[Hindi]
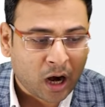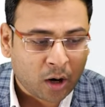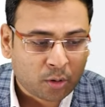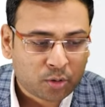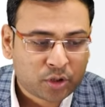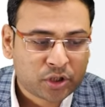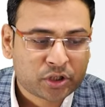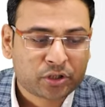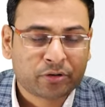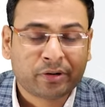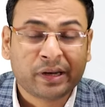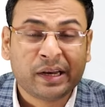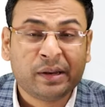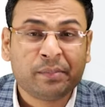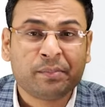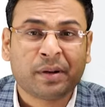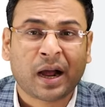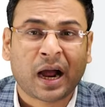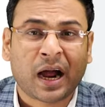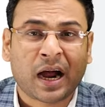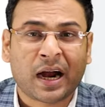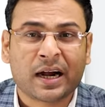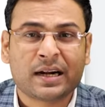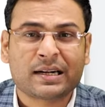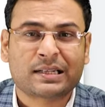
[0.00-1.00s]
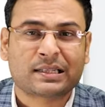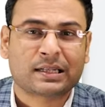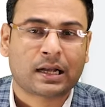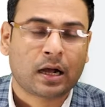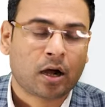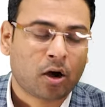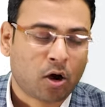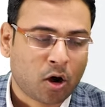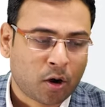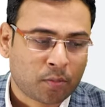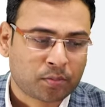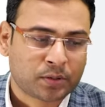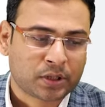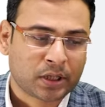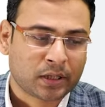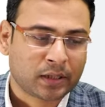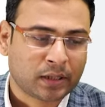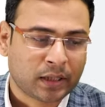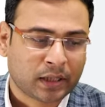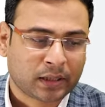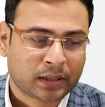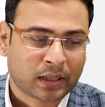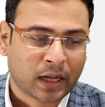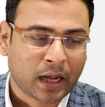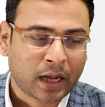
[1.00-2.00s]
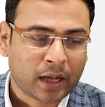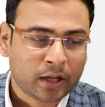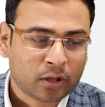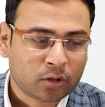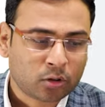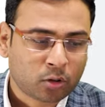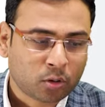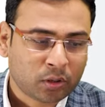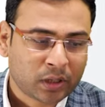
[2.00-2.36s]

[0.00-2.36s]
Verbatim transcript: आउटस्ट्रीम एड्स का ऑप्शन दिखता है